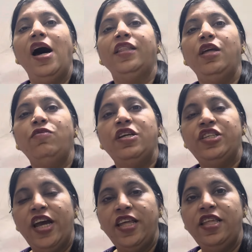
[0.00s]
आते उन्हें
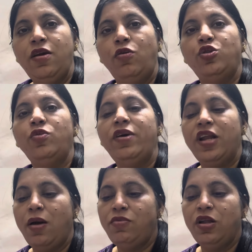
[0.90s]
चाय दी और जो मैं
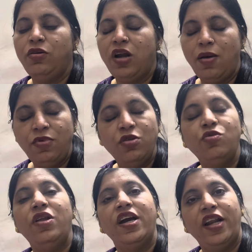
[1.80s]
राम राम
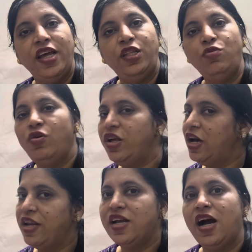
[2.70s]
लड्डू लेकर आई थी उन्होंने
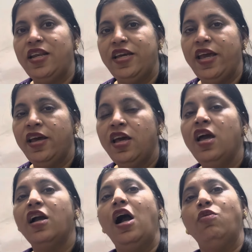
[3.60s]
घर ही खा लिए
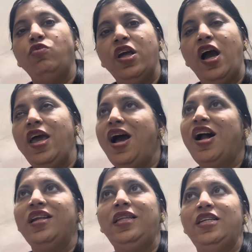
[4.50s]
काकू ने खाए
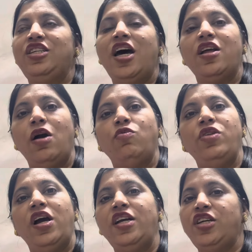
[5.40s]
आठ थे चार काकू
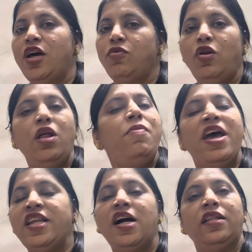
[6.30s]
ने खाए चार उन्होंने
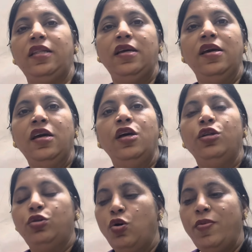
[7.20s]
मैं नहीं खाती
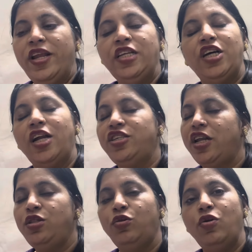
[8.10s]
तो मैंने चार चार
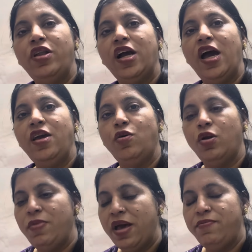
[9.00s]
इन दोनों ने खाए और
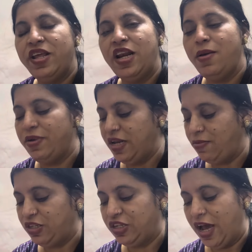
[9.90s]
मैं मेरे लिए बनिया
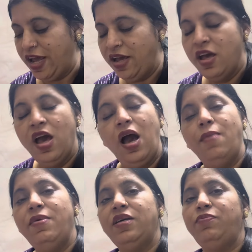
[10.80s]
बच चाय अब
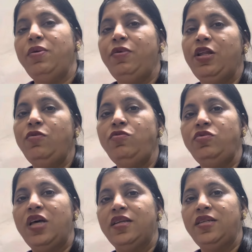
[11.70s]
मैं अपनी पी रही हूँ
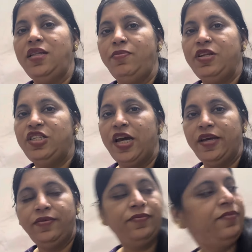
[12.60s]
साथ साथ अपनी
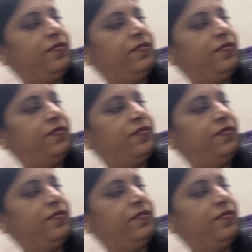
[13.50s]
चाय